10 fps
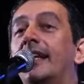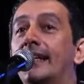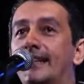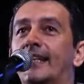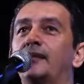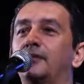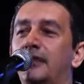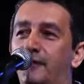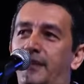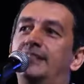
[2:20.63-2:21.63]
E até quem não
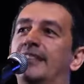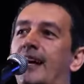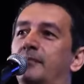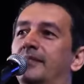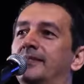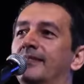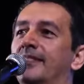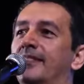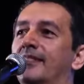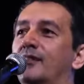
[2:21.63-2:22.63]
tem fé sabe
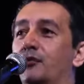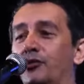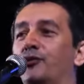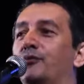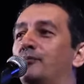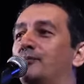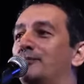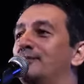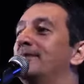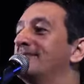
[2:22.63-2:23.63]
que o dono do
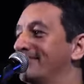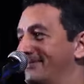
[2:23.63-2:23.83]
mundo